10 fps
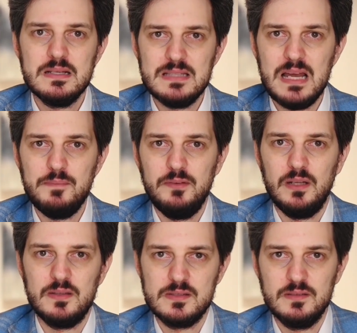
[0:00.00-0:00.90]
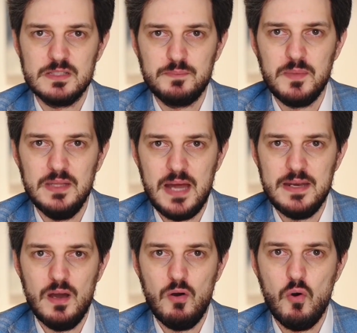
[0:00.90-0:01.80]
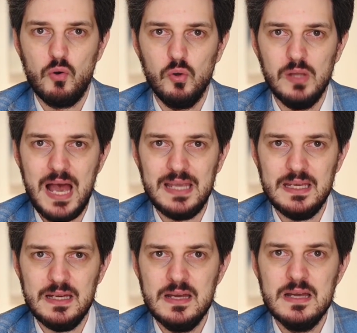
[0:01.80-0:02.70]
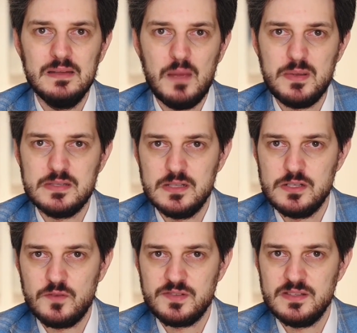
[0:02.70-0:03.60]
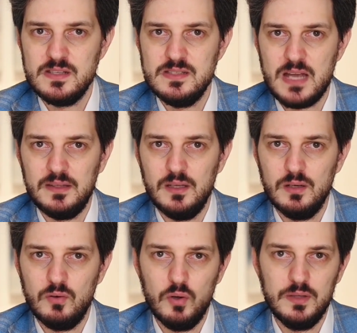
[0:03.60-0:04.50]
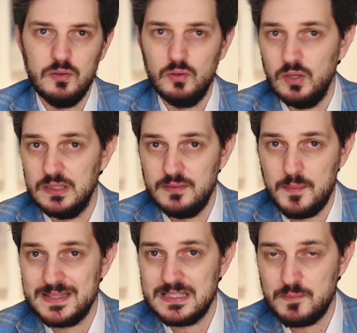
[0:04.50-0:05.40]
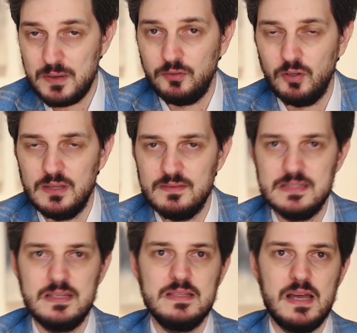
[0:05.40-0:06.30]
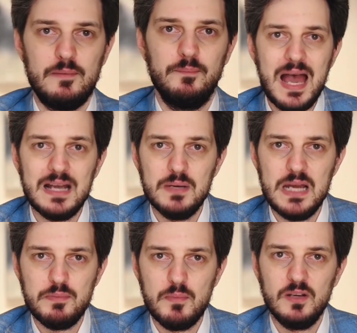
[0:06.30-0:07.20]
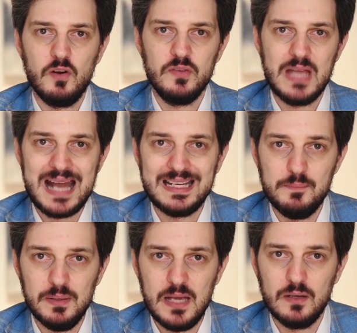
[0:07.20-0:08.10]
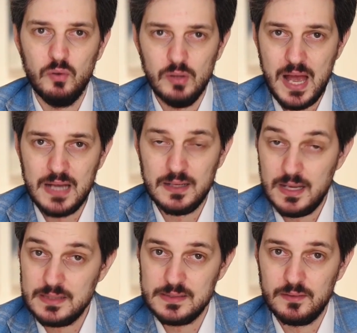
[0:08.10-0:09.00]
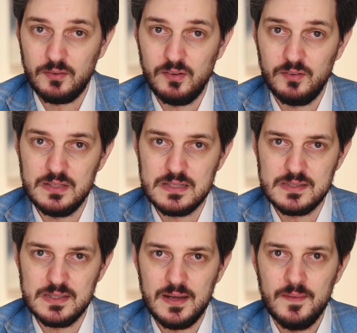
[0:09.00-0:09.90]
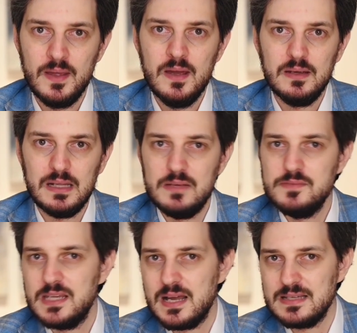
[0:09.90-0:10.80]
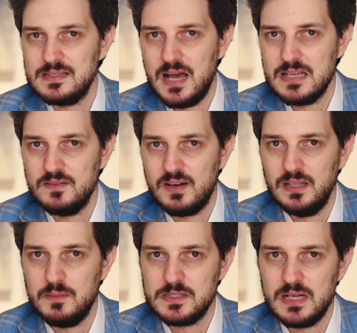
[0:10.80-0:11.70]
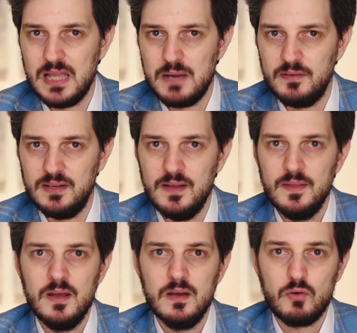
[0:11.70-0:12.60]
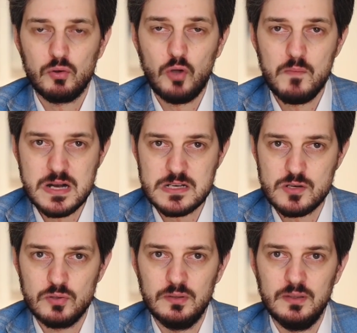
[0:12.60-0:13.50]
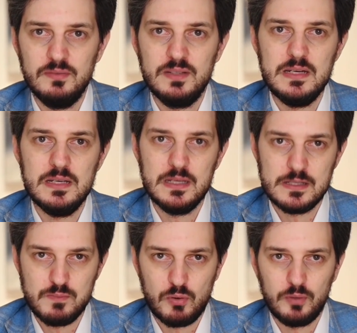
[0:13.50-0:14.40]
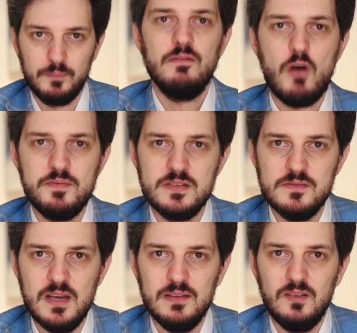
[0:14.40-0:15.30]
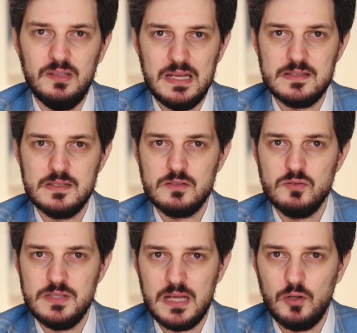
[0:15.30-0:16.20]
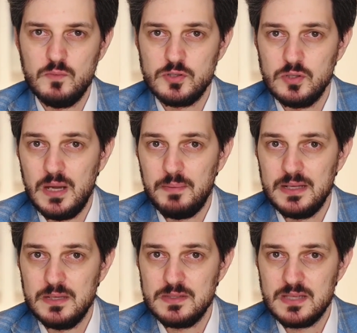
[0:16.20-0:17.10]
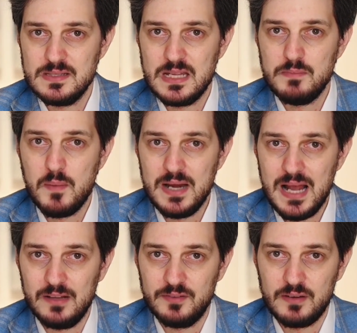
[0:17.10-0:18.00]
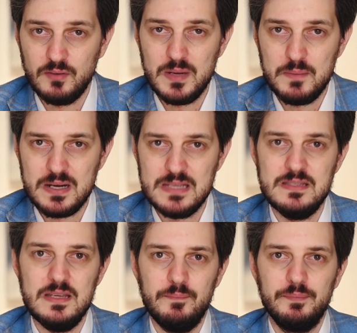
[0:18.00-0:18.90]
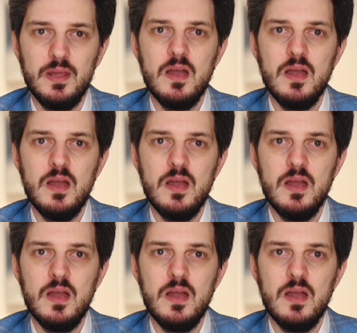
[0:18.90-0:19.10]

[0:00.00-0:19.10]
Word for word: Стали печататься воспоминания о ГУЛАГе, написанные еще в 60-е годы, но до этого момента запрещенные в СССР. Так были опубликованы «Архипелаг ГУЛАГ» Александра Солженицына, «Колымские рассказы» Варлама Шаламова, Крутой маршрут Евгений Гинзбург. В обществе начинается дискуссия о том, что необходимо создать мемориал жертвам репрессий.